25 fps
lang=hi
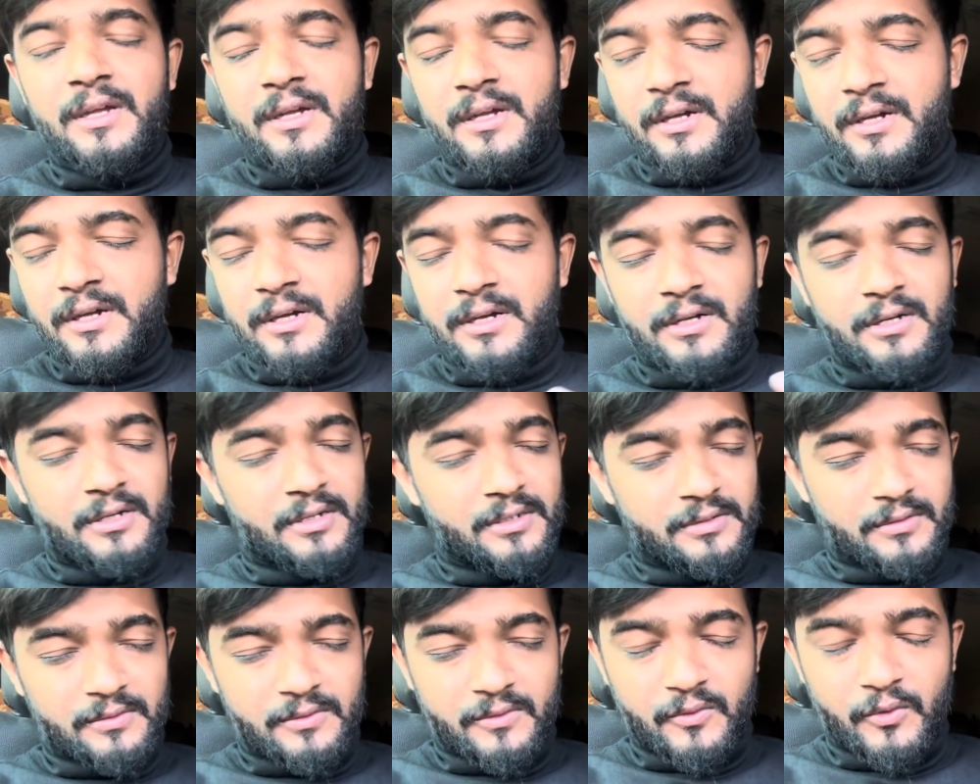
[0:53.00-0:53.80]
आ,
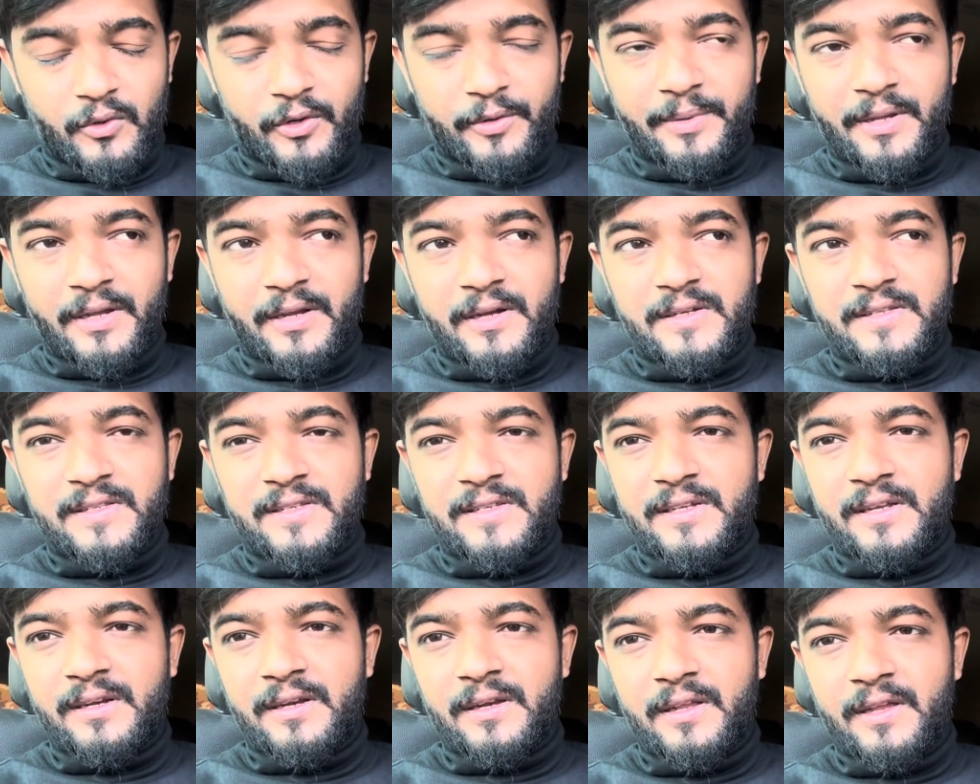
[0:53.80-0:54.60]
कोई भी
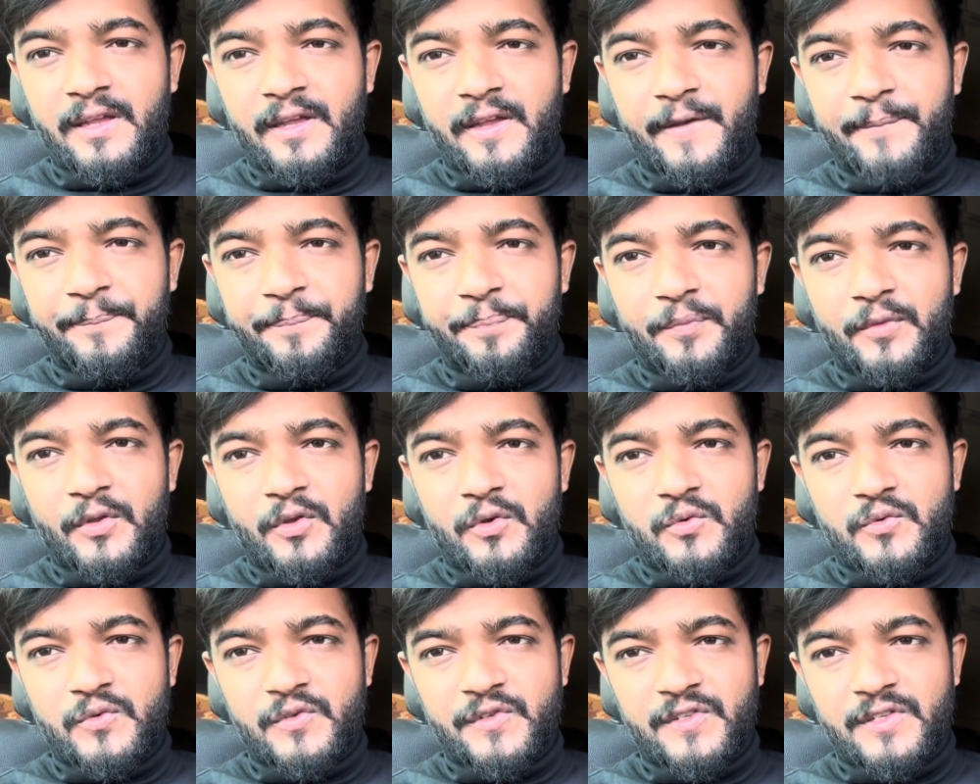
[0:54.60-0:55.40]
कंसर्न के
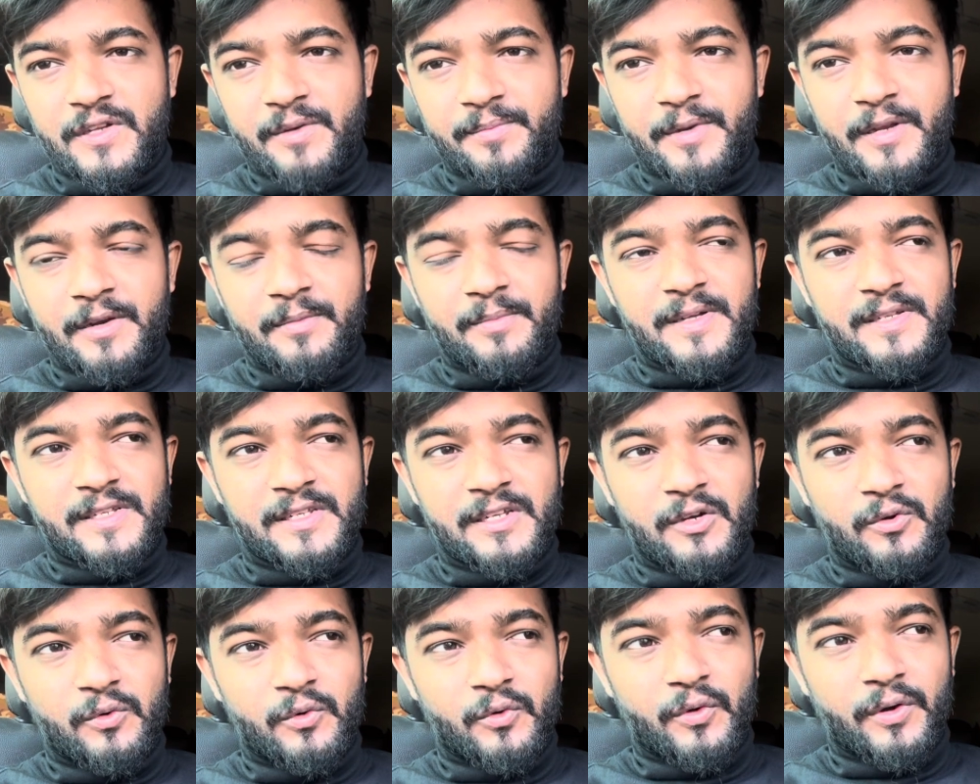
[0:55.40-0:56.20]
उस ज़मीन में
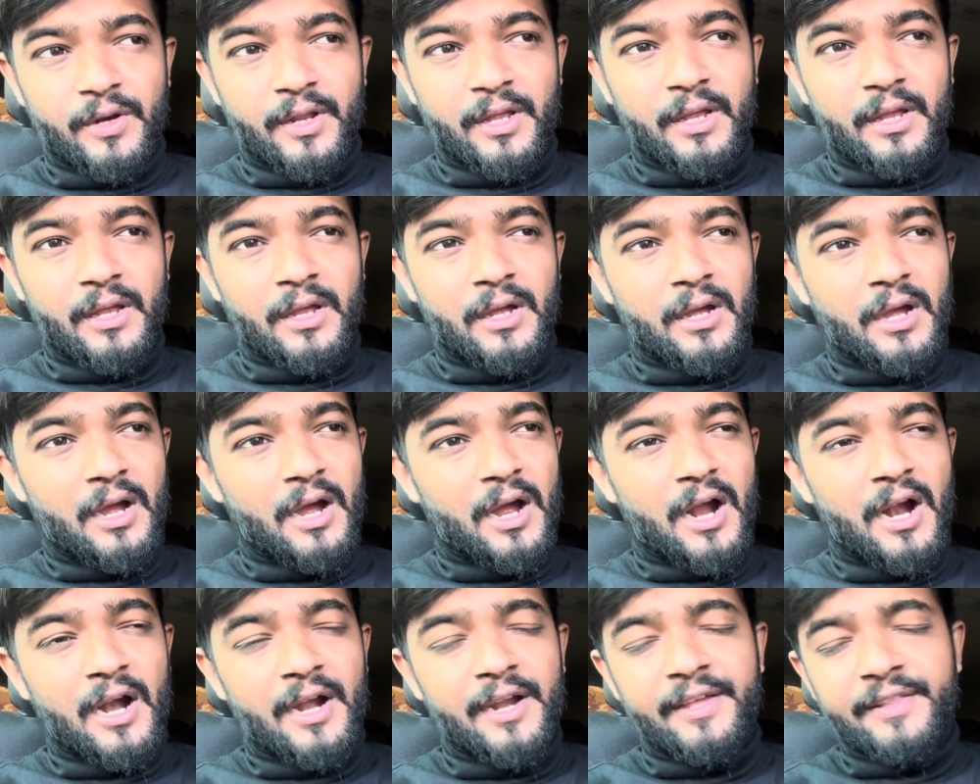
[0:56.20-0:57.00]
से उन्होंने
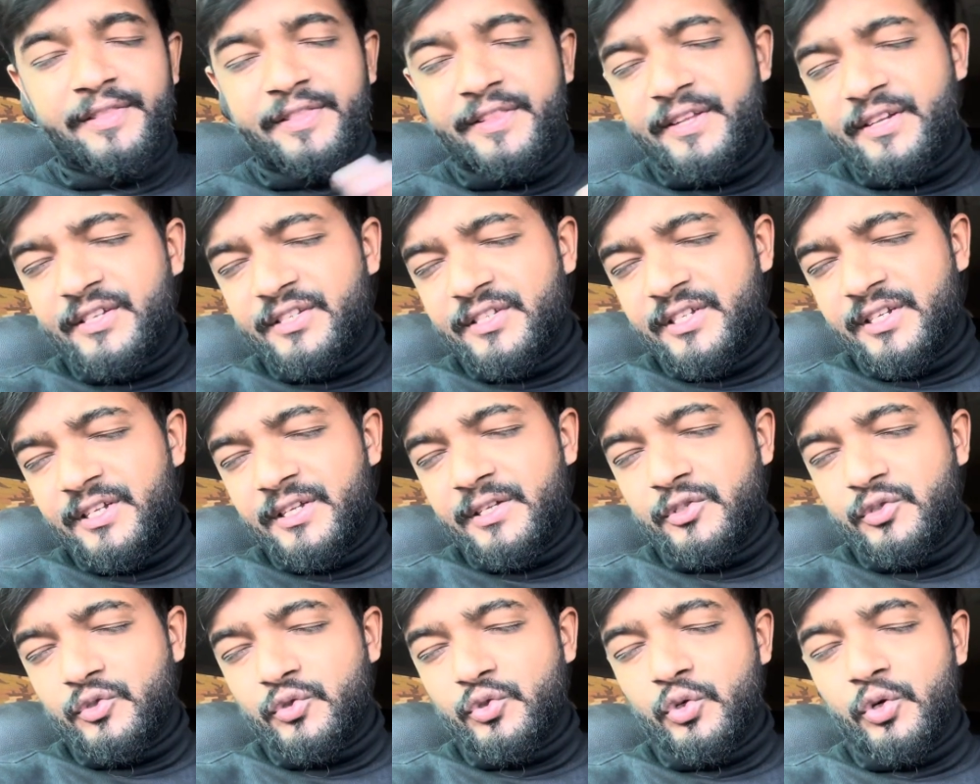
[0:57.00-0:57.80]
आड़े तिरछे
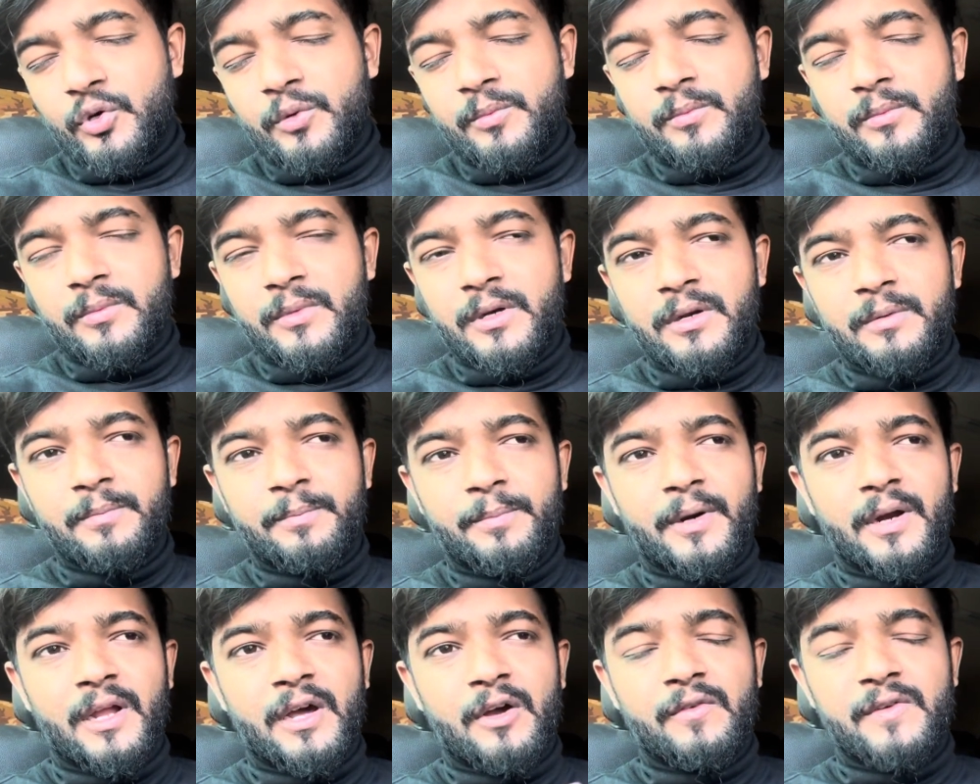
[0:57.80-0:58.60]
जो मन
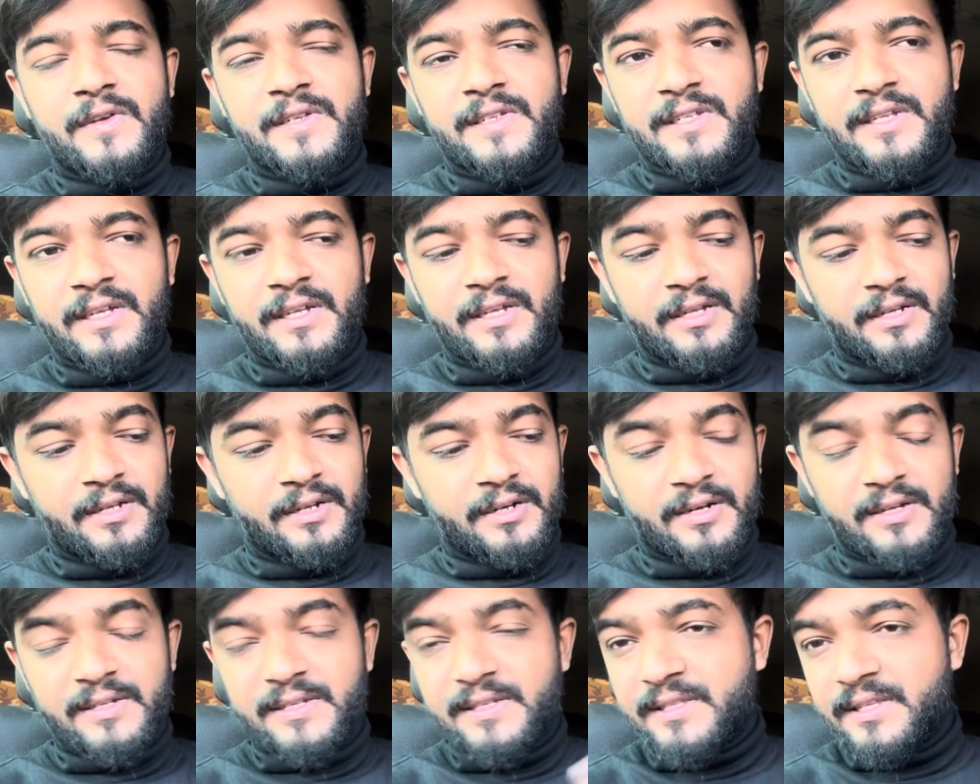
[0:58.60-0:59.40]
पड़ा वैसे
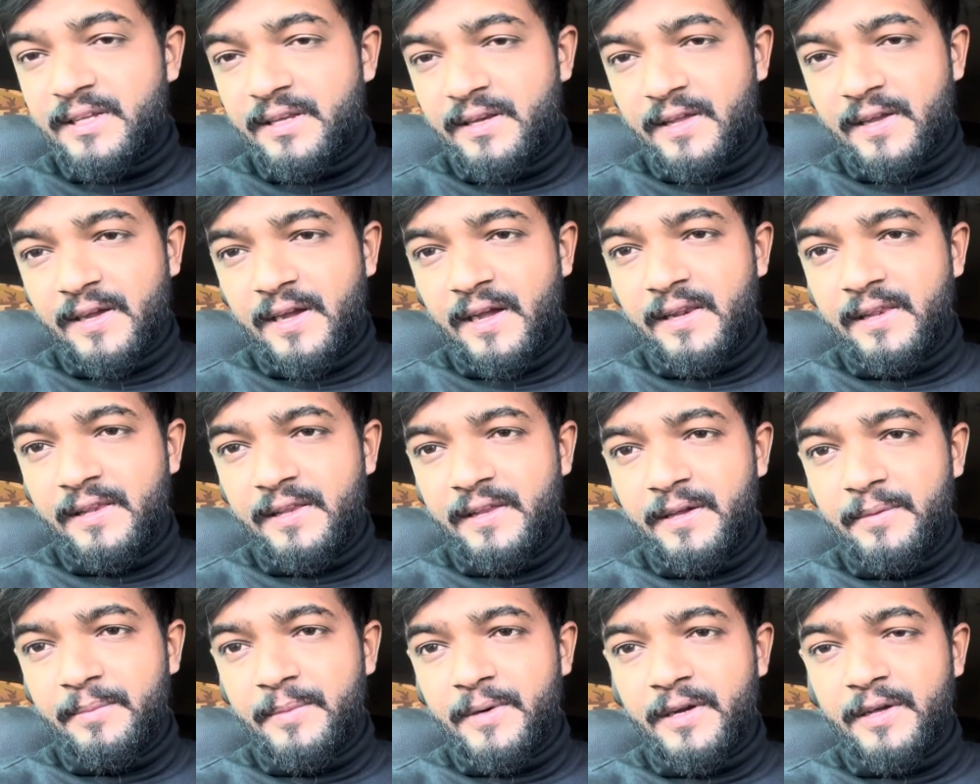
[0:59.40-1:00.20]
रास्ते निकाल
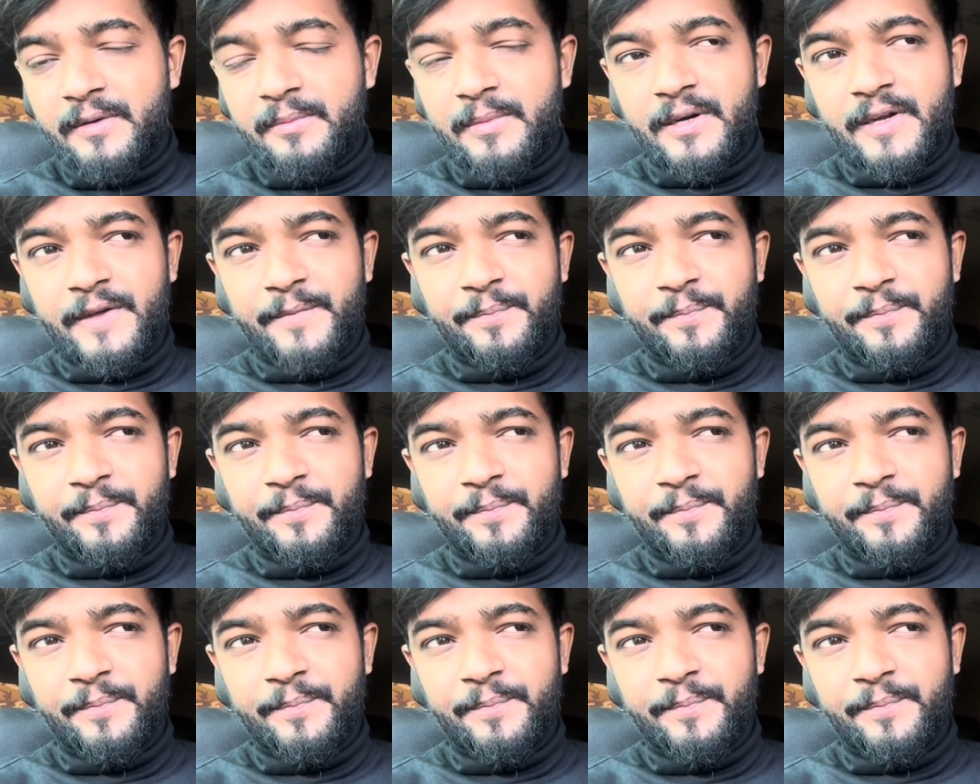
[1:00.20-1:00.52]
दिए बड़े बड़े